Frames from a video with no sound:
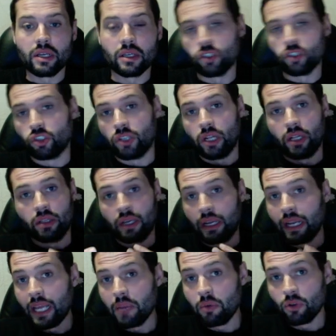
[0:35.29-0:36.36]
stellt
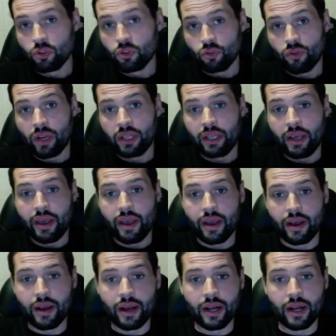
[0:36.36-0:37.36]
Kleber und so weiter her,